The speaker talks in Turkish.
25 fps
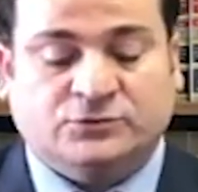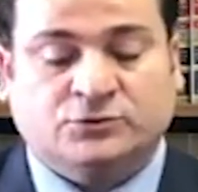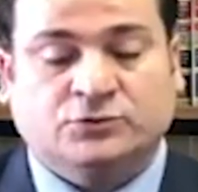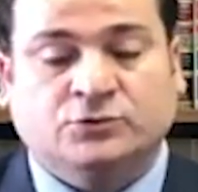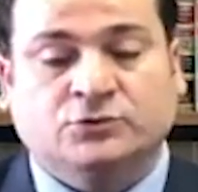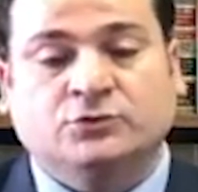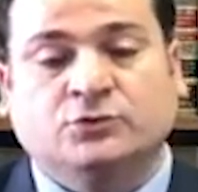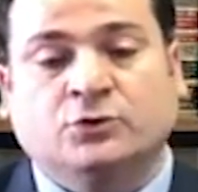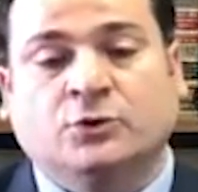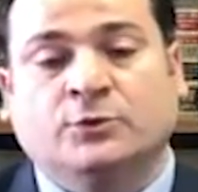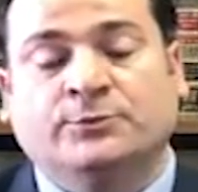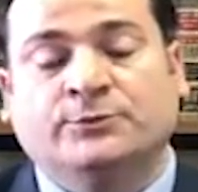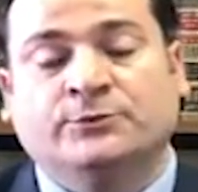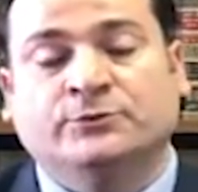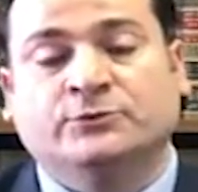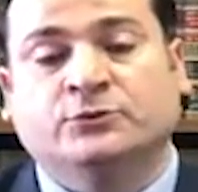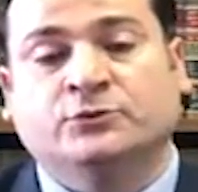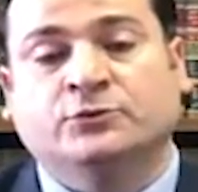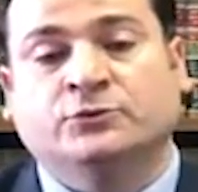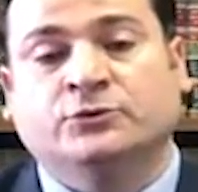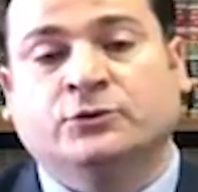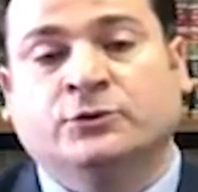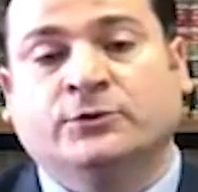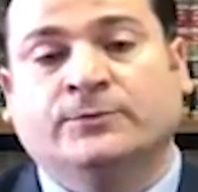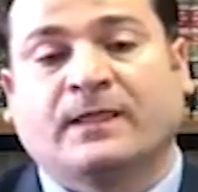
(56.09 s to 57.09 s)
Çünkü öbür
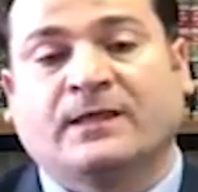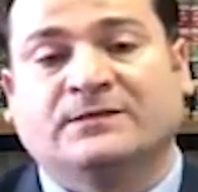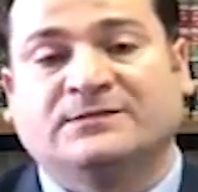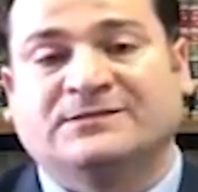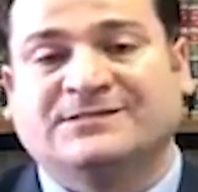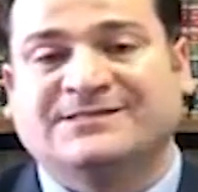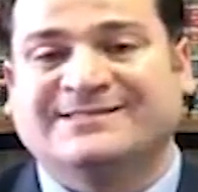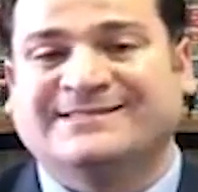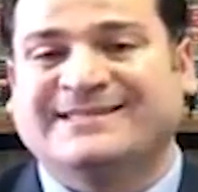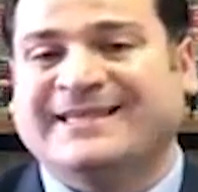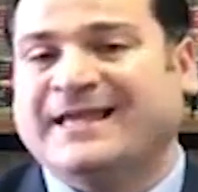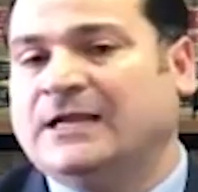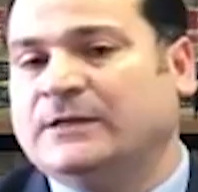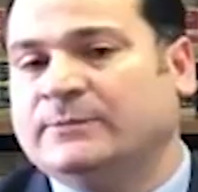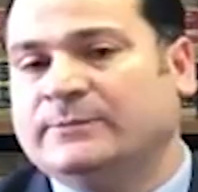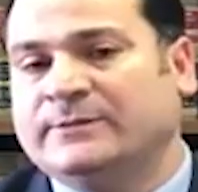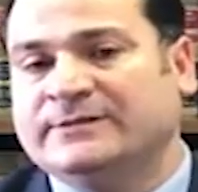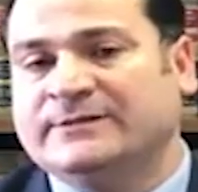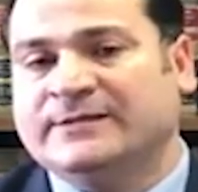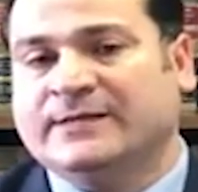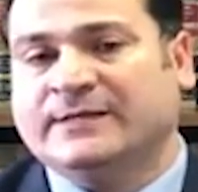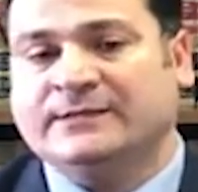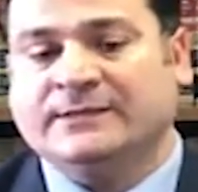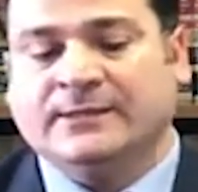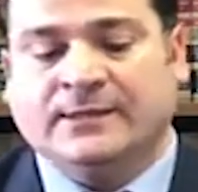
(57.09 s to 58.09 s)
türlü siz
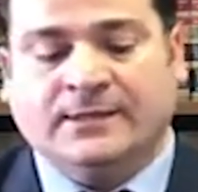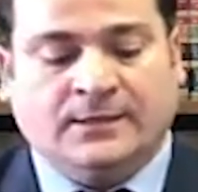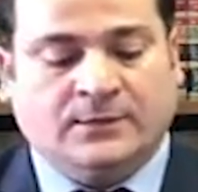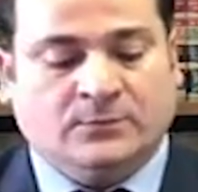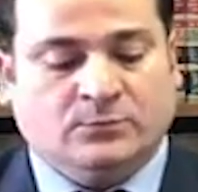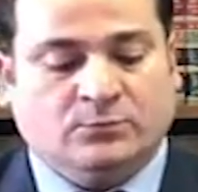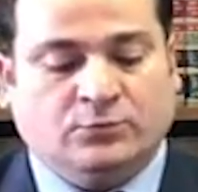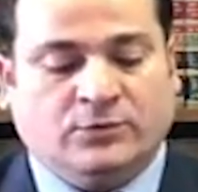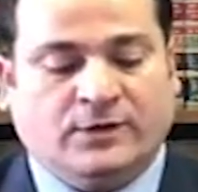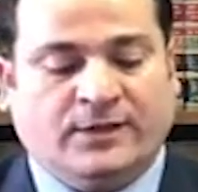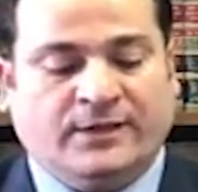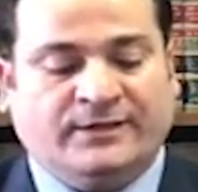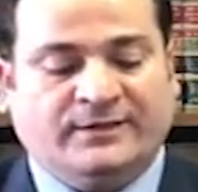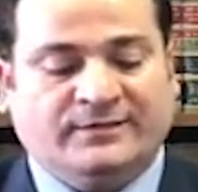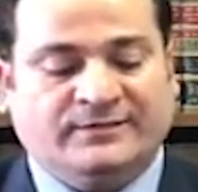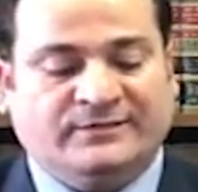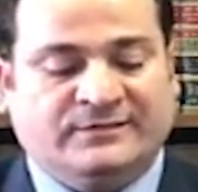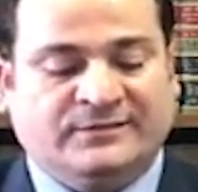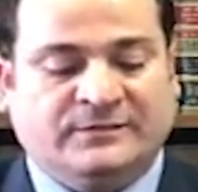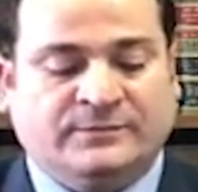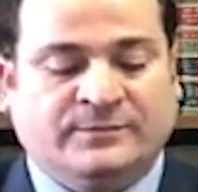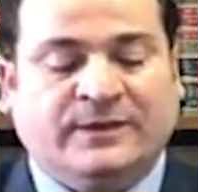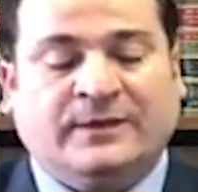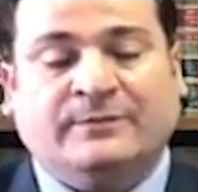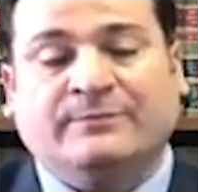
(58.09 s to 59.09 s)
gelmeden buraya
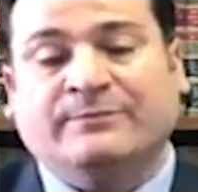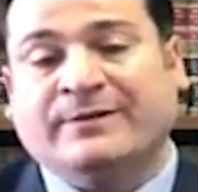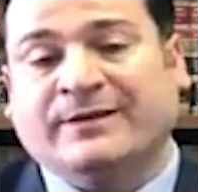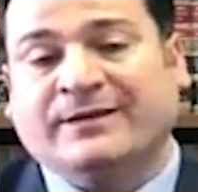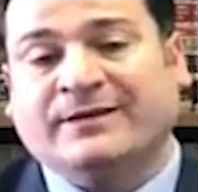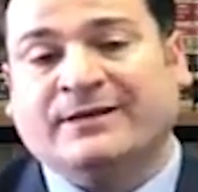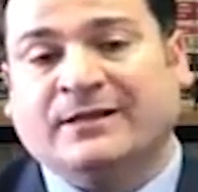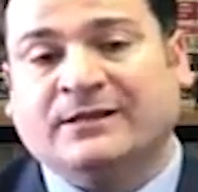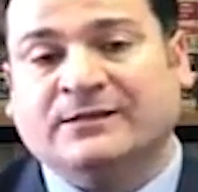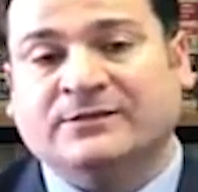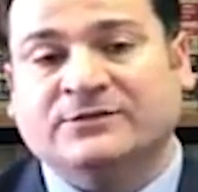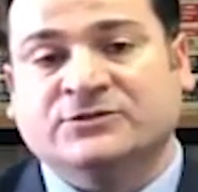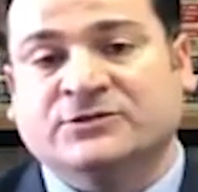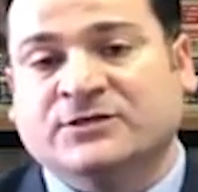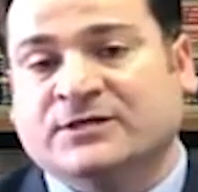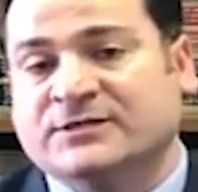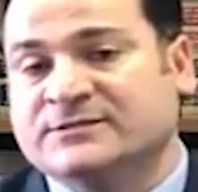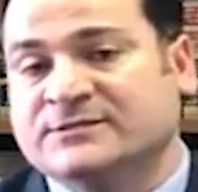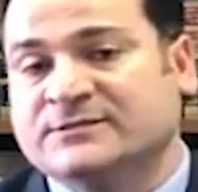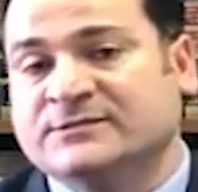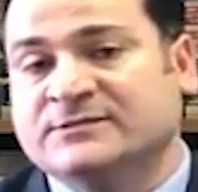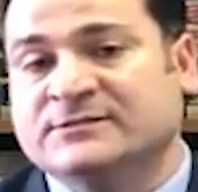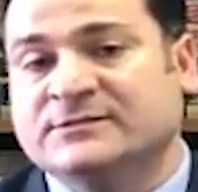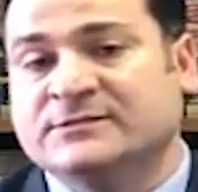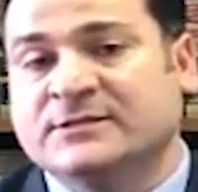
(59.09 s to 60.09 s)
yatırım yapmaya
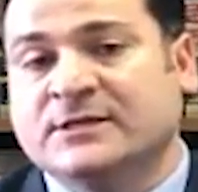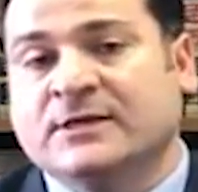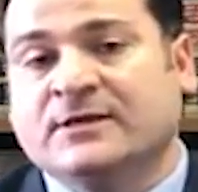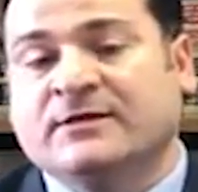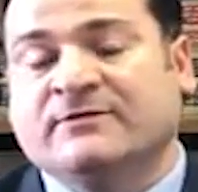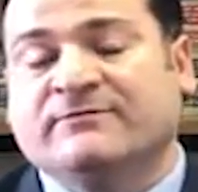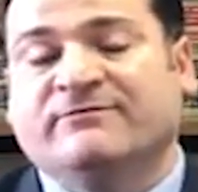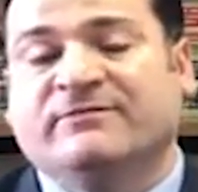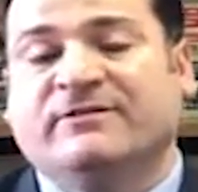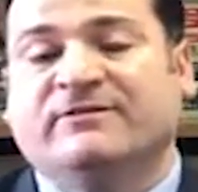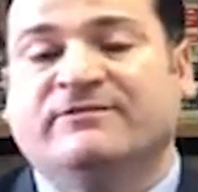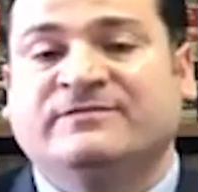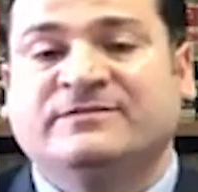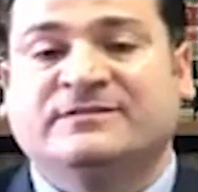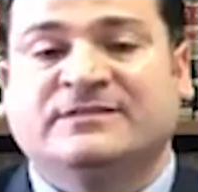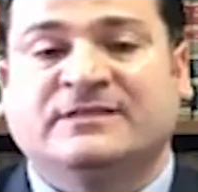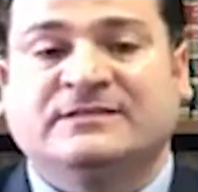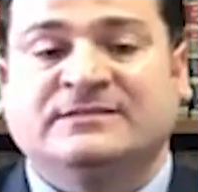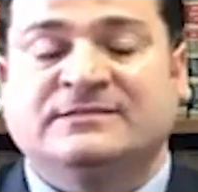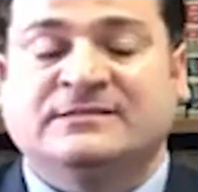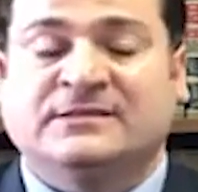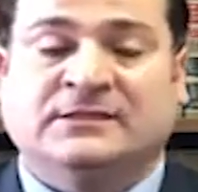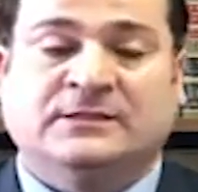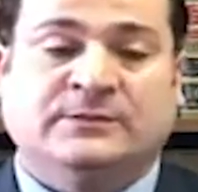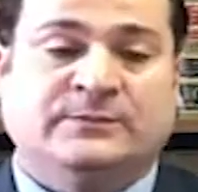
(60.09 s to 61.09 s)
kalkacaksınız ve
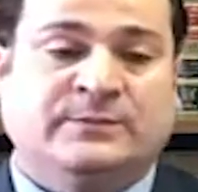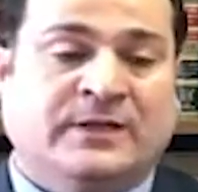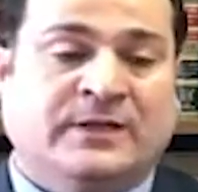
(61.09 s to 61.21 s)
vizenizi alıp